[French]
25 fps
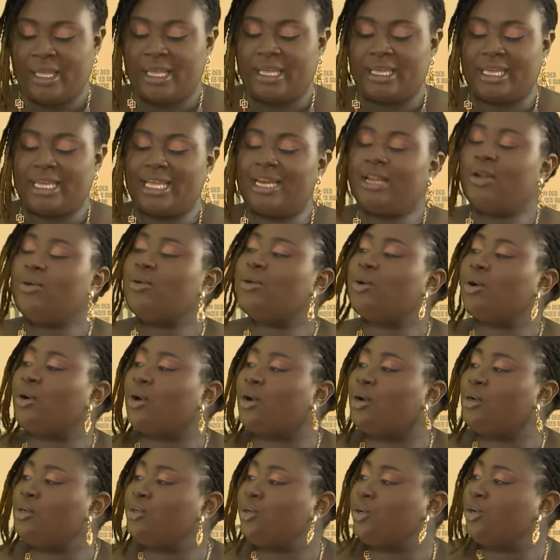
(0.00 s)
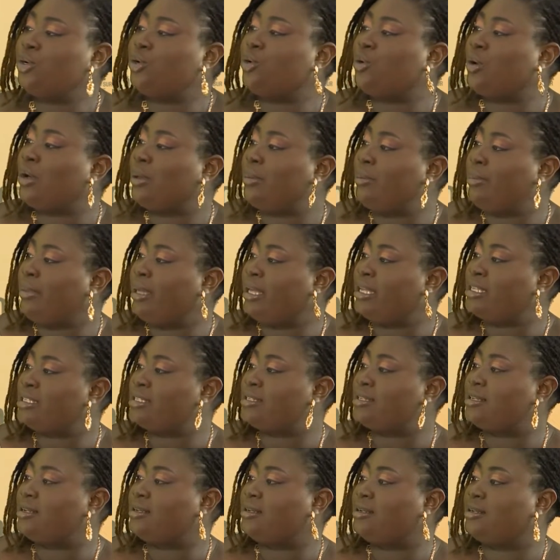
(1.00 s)
Quel est le rôle de l'OMS
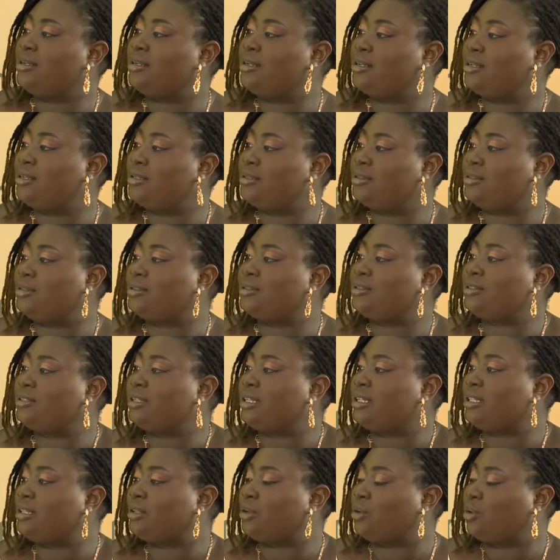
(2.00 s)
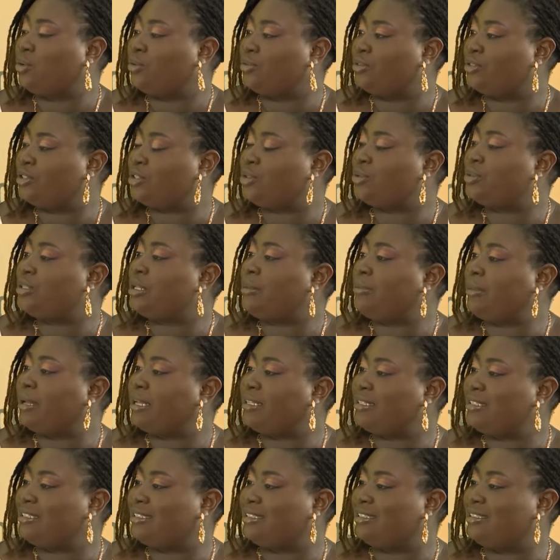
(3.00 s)
euh, dans cette convention des
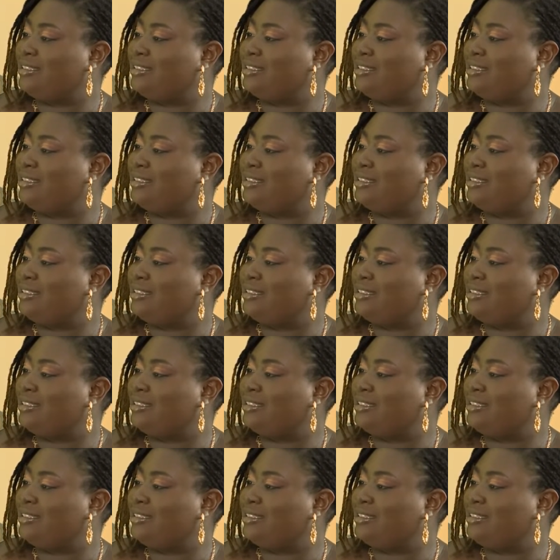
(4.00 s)
parties